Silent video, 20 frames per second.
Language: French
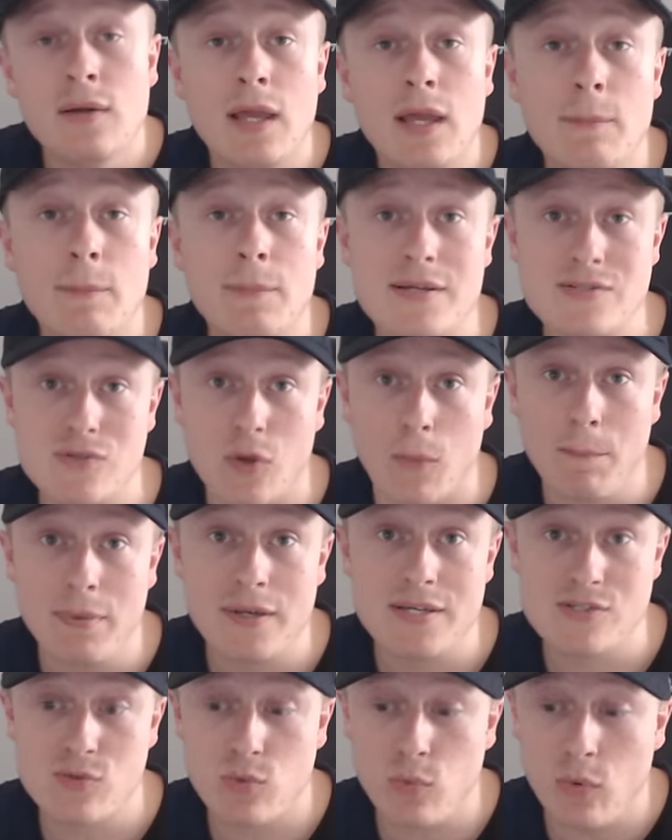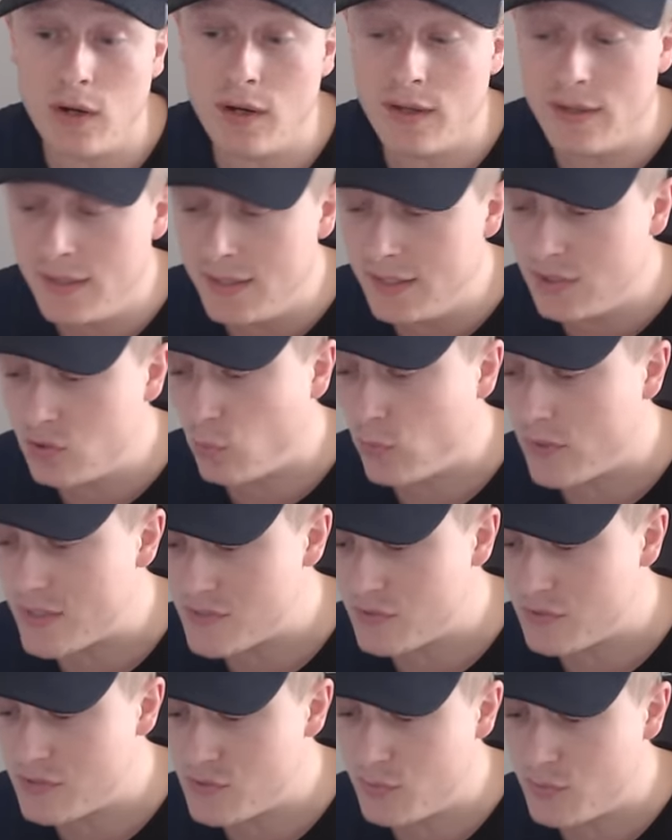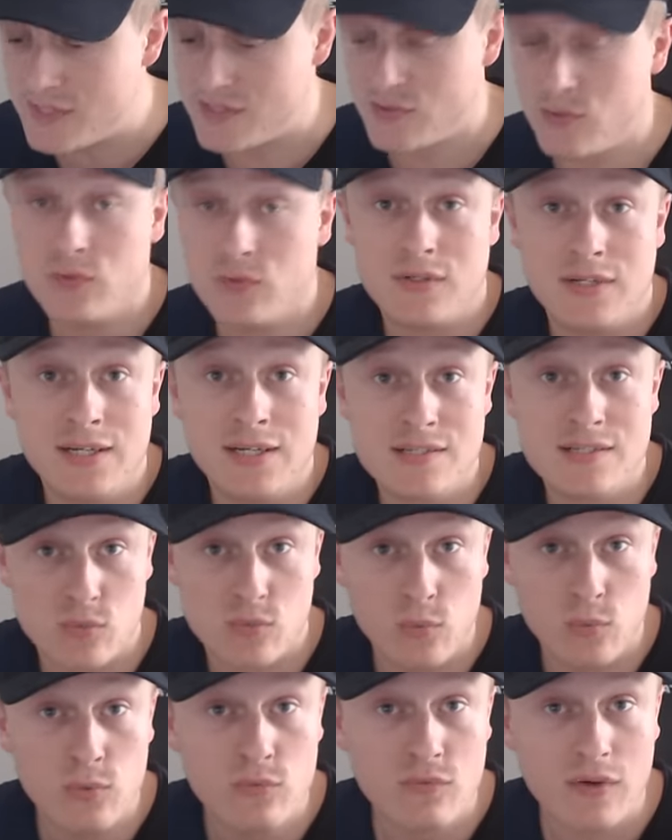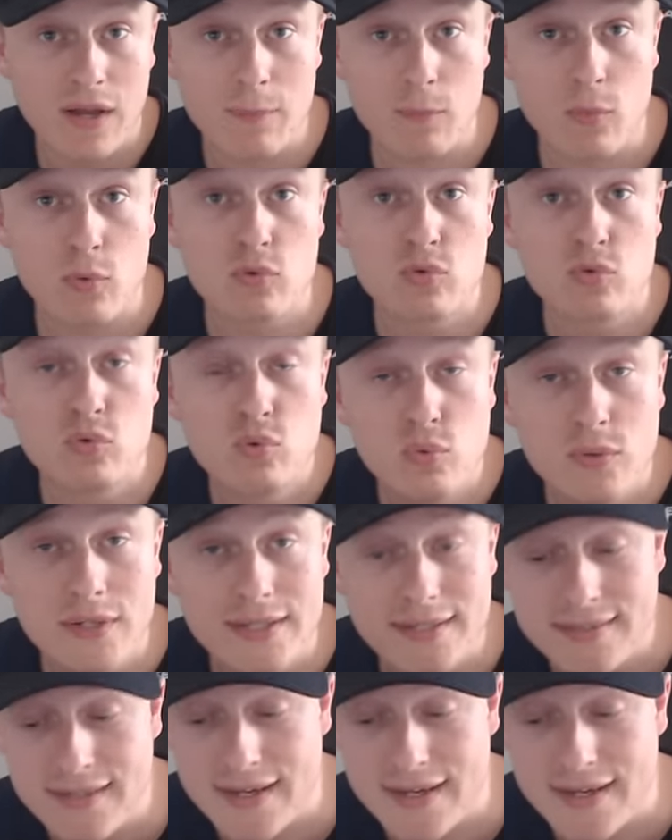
et eh ben sur PS3 et 360, ils ont eu vraiment tous les